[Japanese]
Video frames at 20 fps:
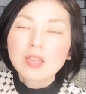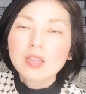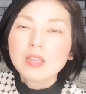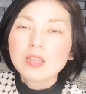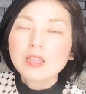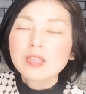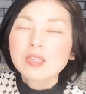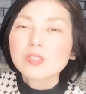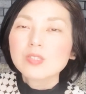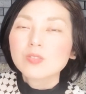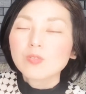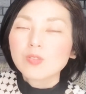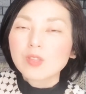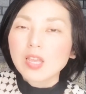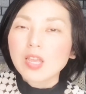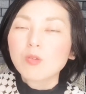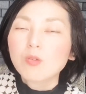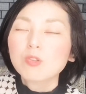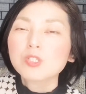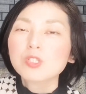ですの
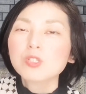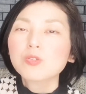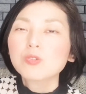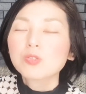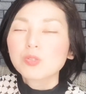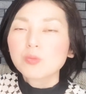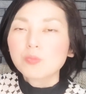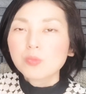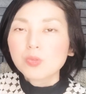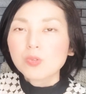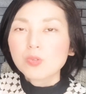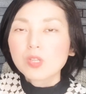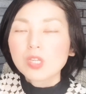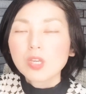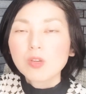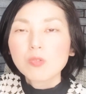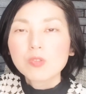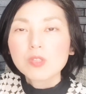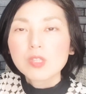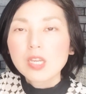でお仕事も基
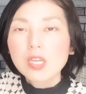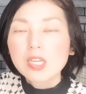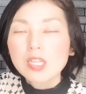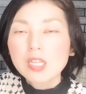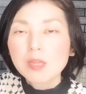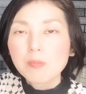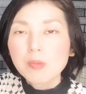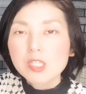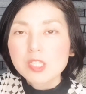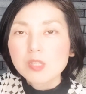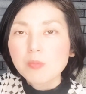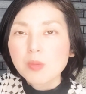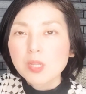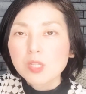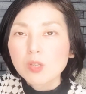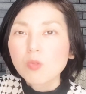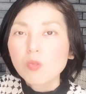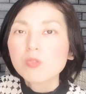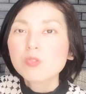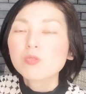本的に真面目に
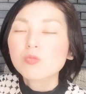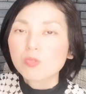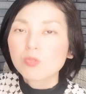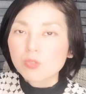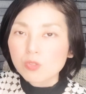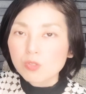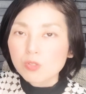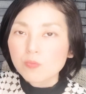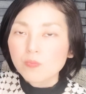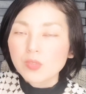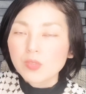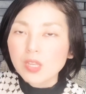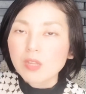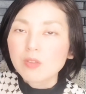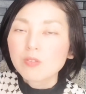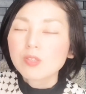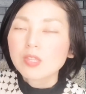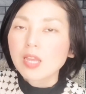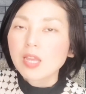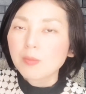コツコツや
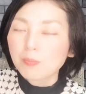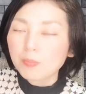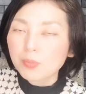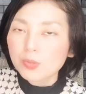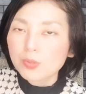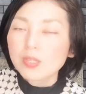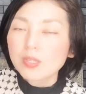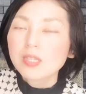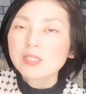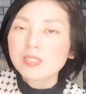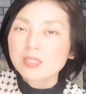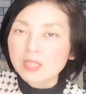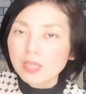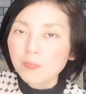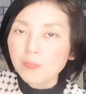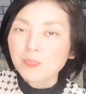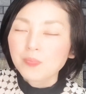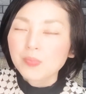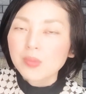るタイプですね